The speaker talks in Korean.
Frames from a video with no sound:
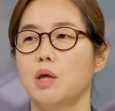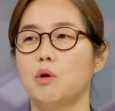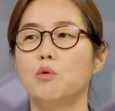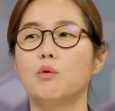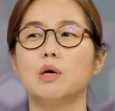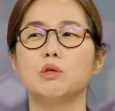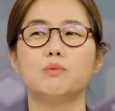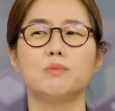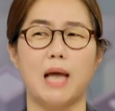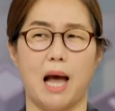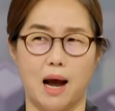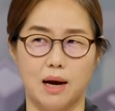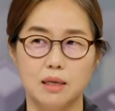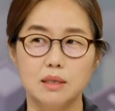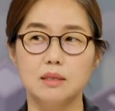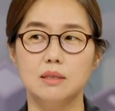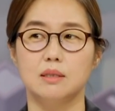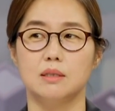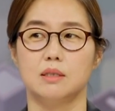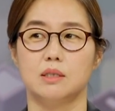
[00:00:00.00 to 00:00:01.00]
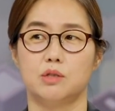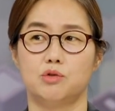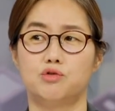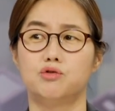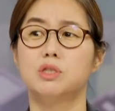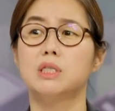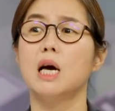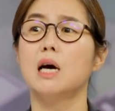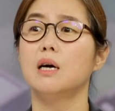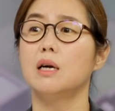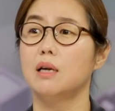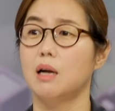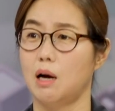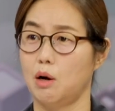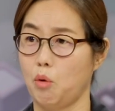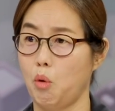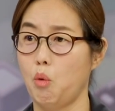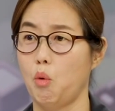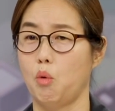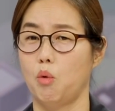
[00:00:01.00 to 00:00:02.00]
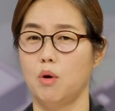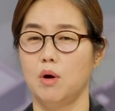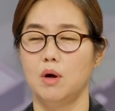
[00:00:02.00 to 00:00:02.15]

내용과 좀 다른 네. 주장을 하고